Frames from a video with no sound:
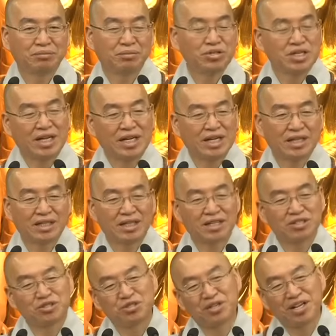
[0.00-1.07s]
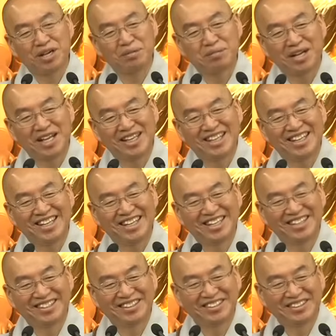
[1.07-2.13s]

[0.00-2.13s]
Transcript: 못 살겠다는 소리 하면 안 돼요.